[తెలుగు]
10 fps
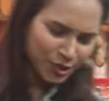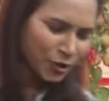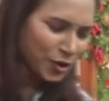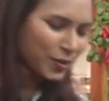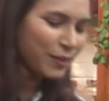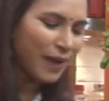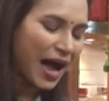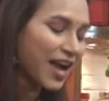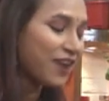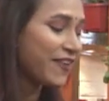తోటకూర
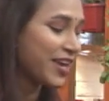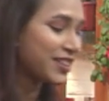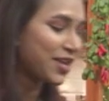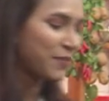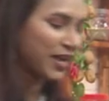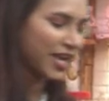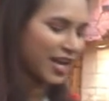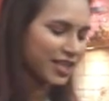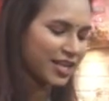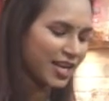బాగా వేగిందని మనకి
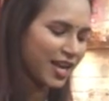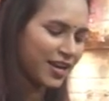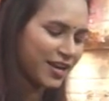ఎలా తెలియాలి